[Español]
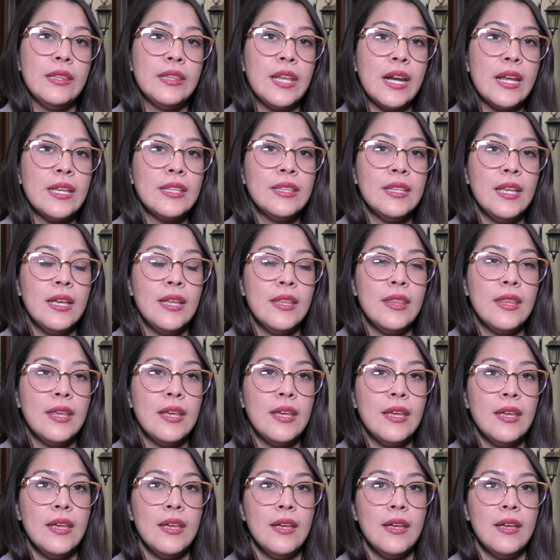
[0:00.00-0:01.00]
30
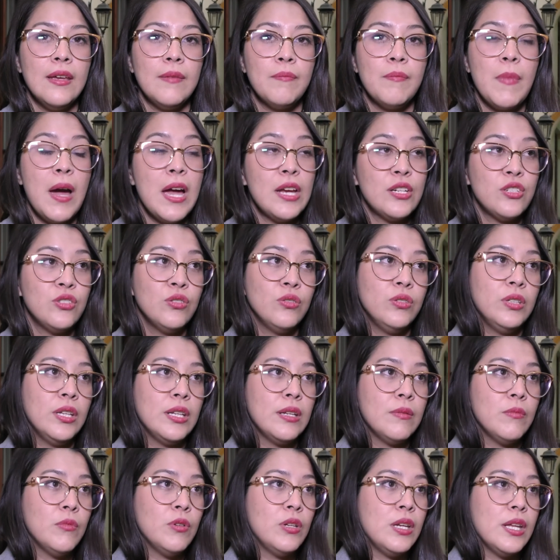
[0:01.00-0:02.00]
de mayo
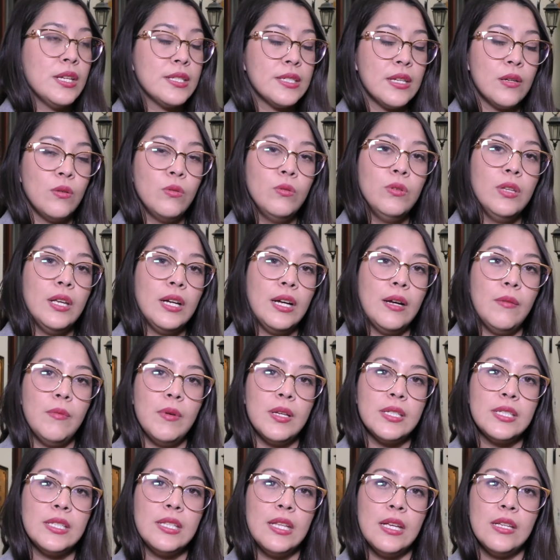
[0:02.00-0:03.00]
tenemos la segunda
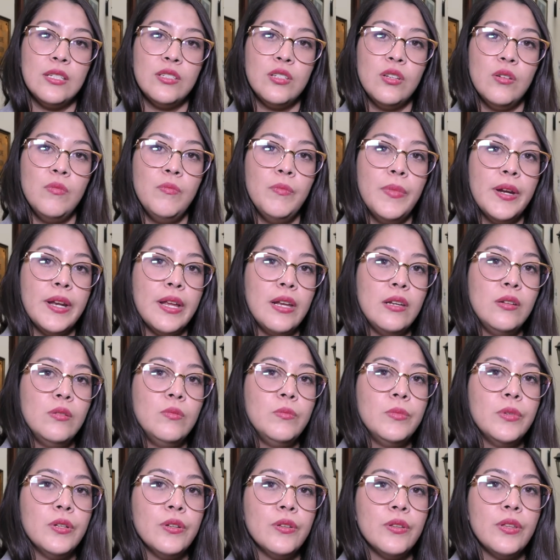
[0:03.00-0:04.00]
capacitación para
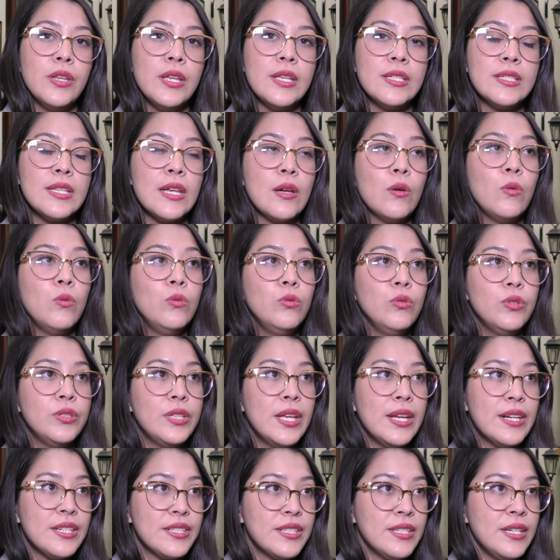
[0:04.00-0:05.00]
alumnos de segundo y
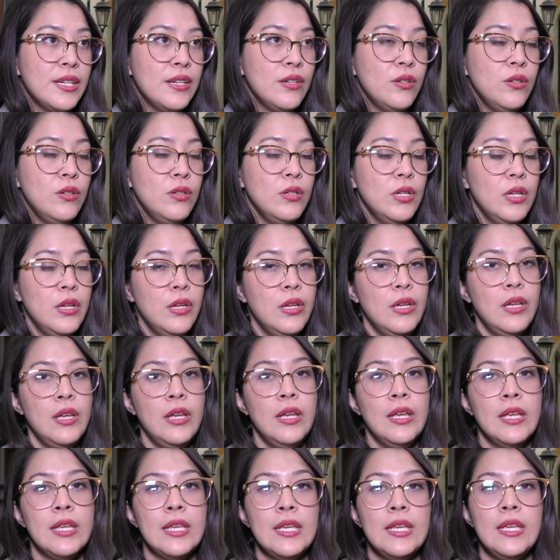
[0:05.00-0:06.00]
tercero
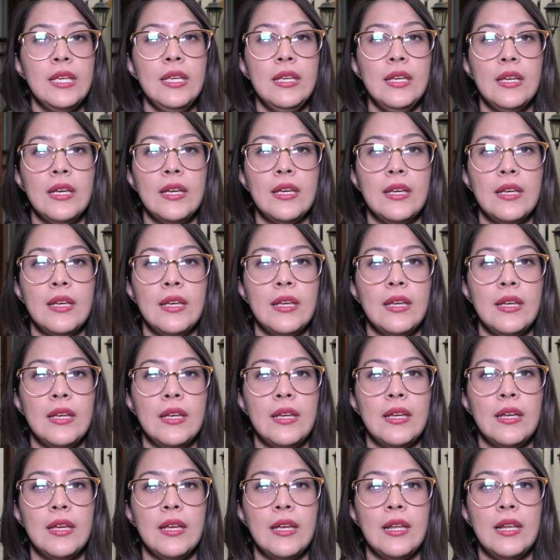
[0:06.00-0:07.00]
y
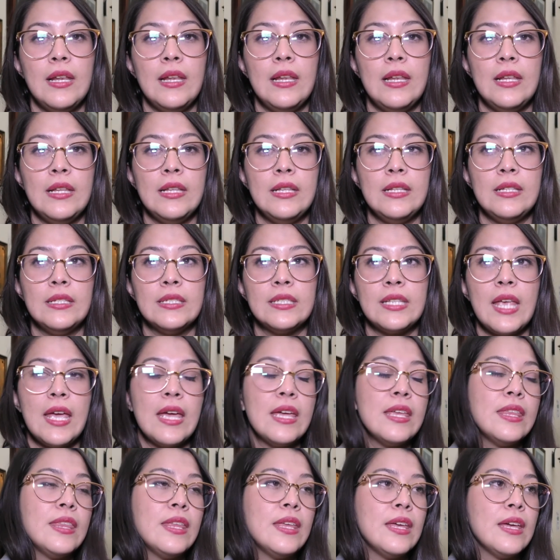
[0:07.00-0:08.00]
eh, el
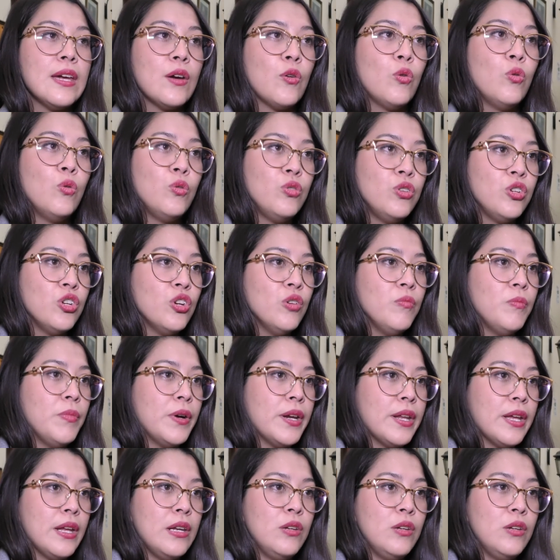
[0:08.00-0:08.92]
6 de junio para